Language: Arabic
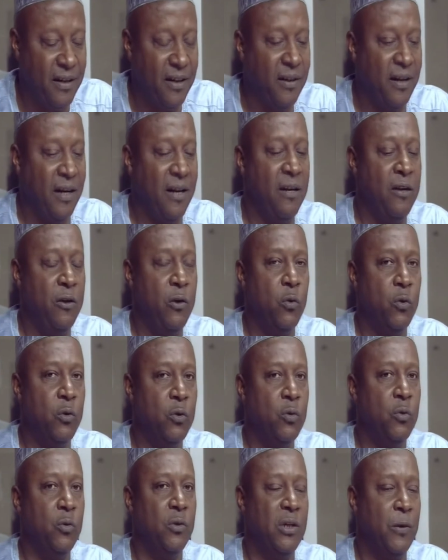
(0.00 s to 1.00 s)
يخليه
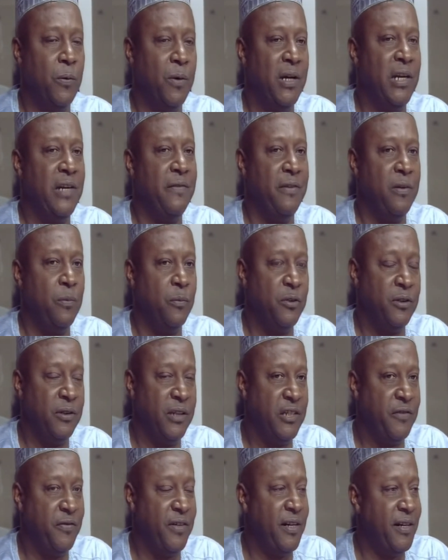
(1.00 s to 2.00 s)
يودوه توالي في
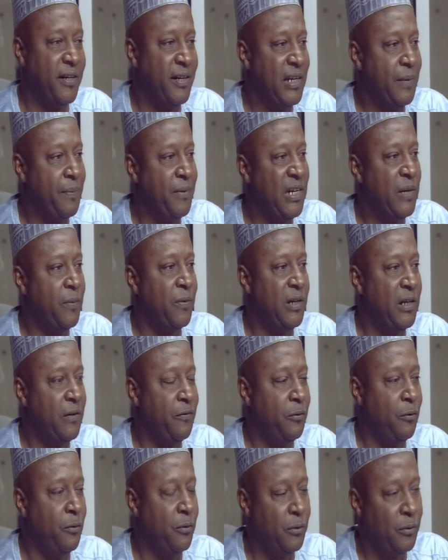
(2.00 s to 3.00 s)
المستشفى القريب ليهم ولا
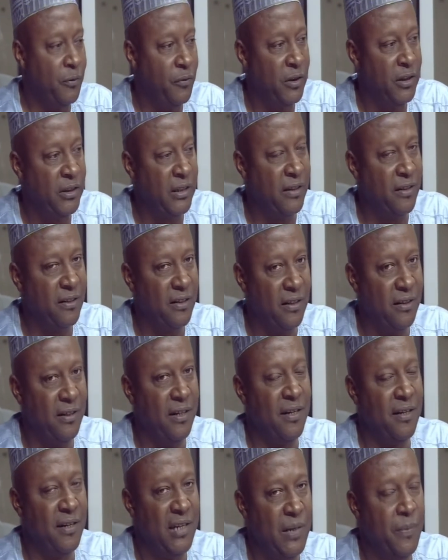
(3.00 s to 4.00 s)
في في سانتا سانتا
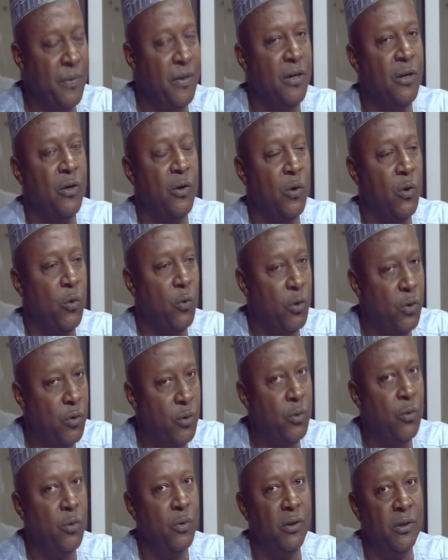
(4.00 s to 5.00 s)
القريب
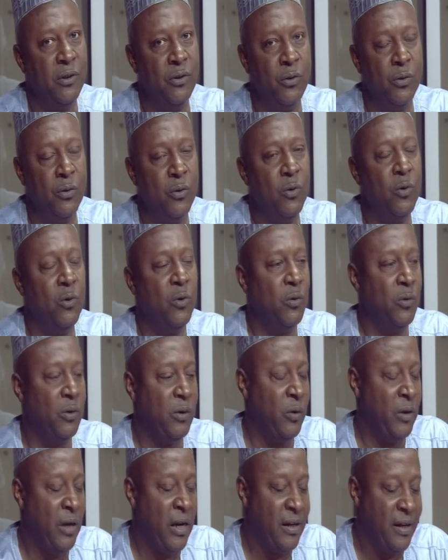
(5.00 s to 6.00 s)
يودوه يشيلوا
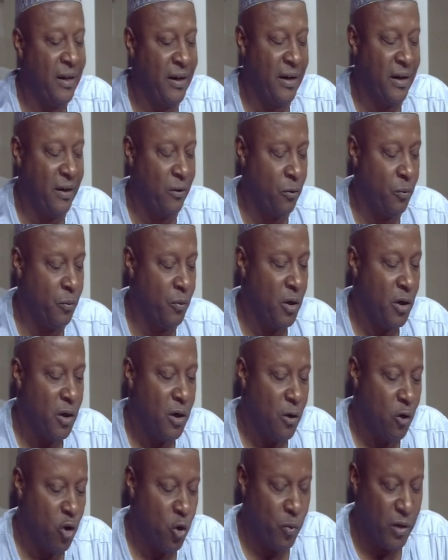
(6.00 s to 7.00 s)
له هم
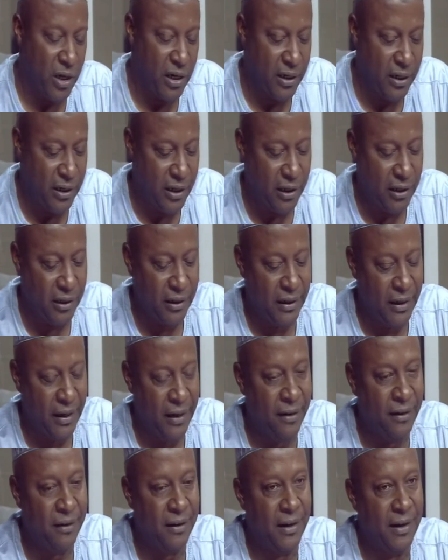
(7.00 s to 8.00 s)
هما
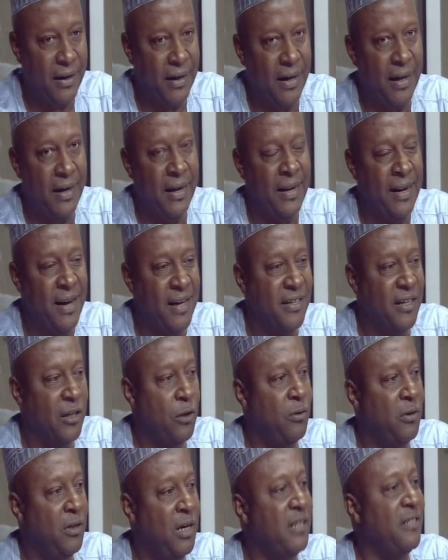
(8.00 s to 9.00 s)
عند علاج
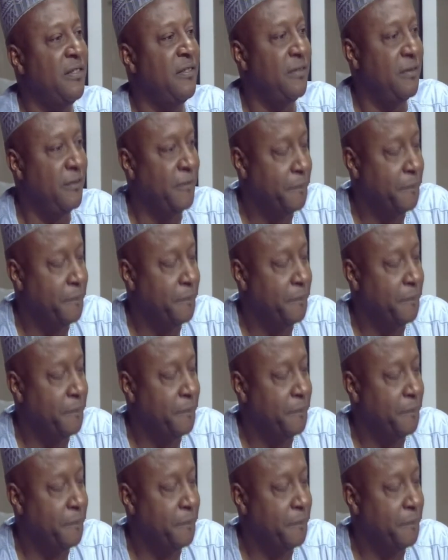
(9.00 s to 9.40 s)
انا حس